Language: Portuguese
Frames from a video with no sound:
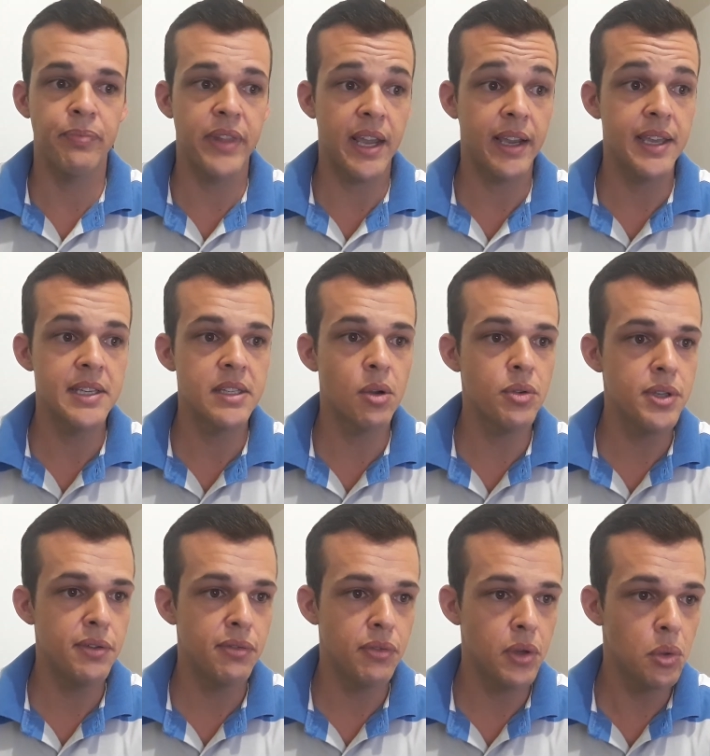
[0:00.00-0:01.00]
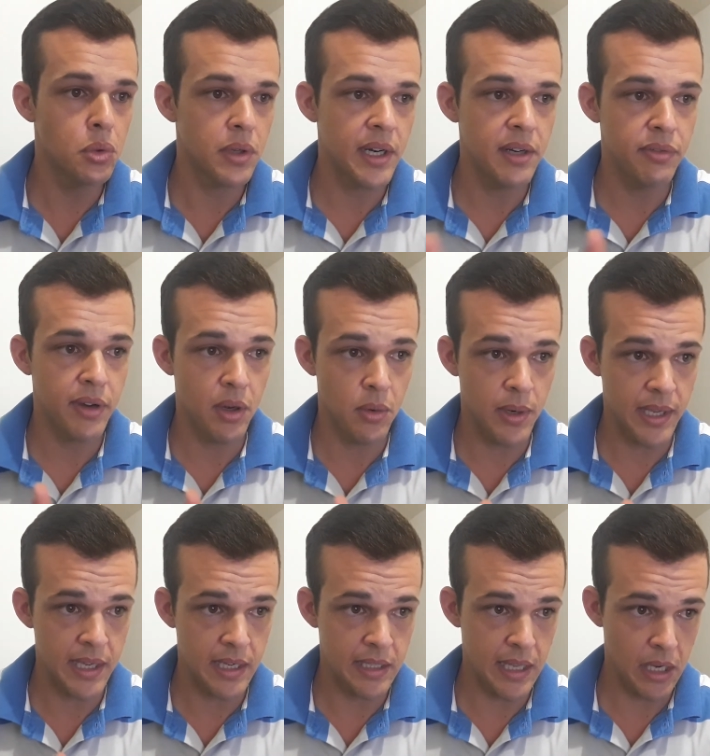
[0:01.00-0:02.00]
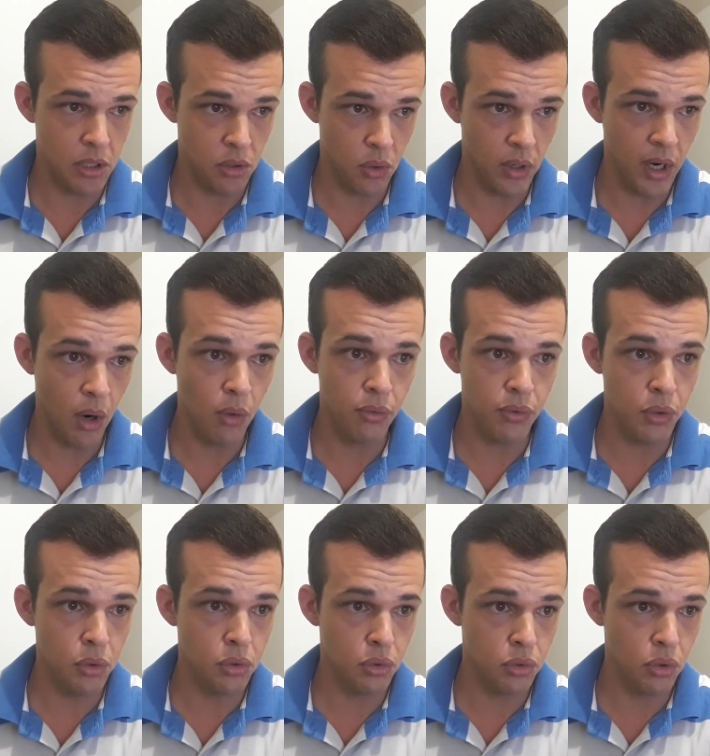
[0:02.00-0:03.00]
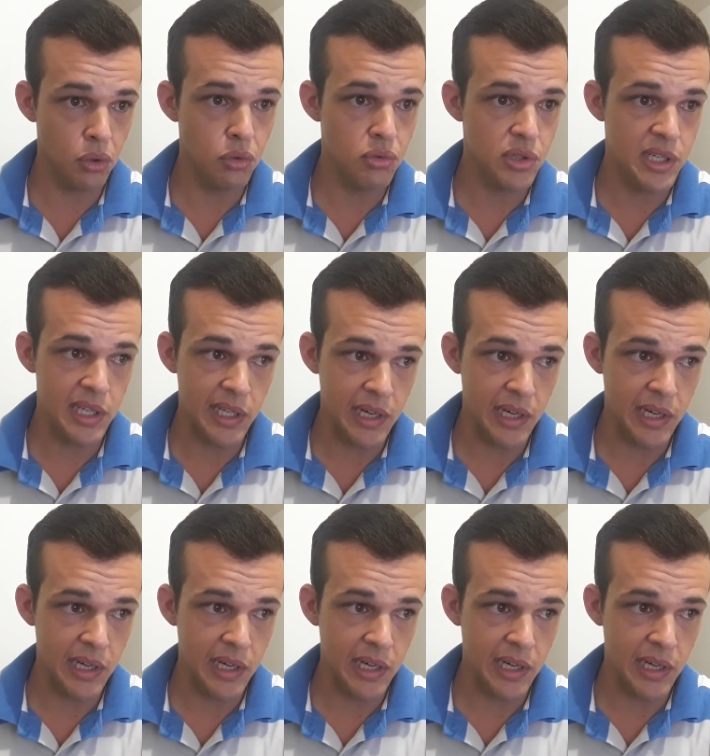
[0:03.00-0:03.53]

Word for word: a questão de filtro, ele falou aqui que tem que trocar o filtro todo dia,